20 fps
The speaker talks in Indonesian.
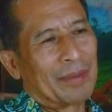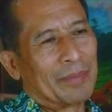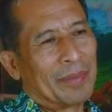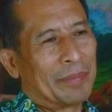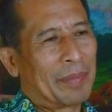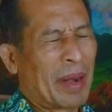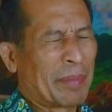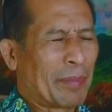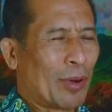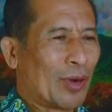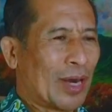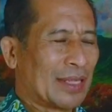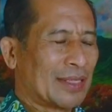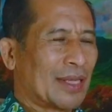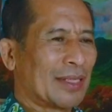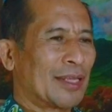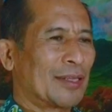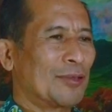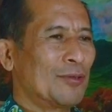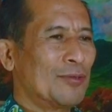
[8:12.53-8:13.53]
beberapa orang
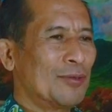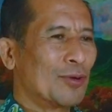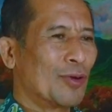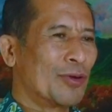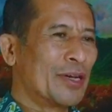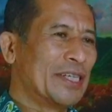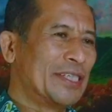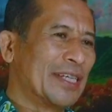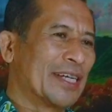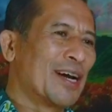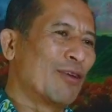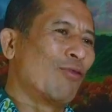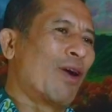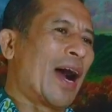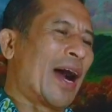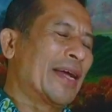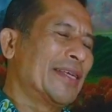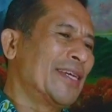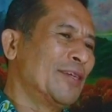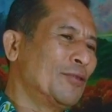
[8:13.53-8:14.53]
tertentu kondisi
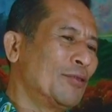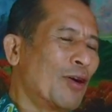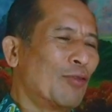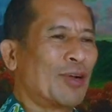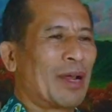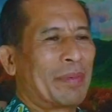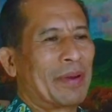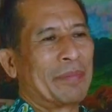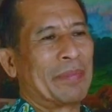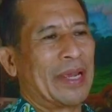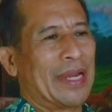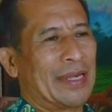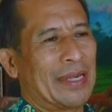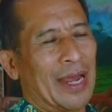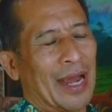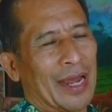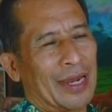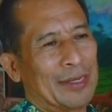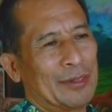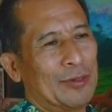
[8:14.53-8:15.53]
keuangannya juga udah
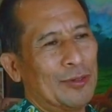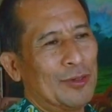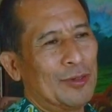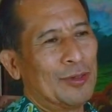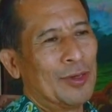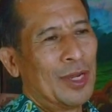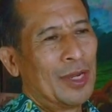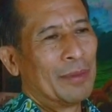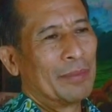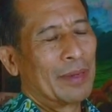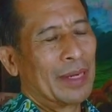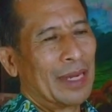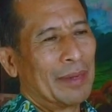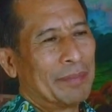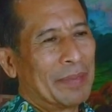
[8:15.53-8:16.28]
berbeda. Dulu e,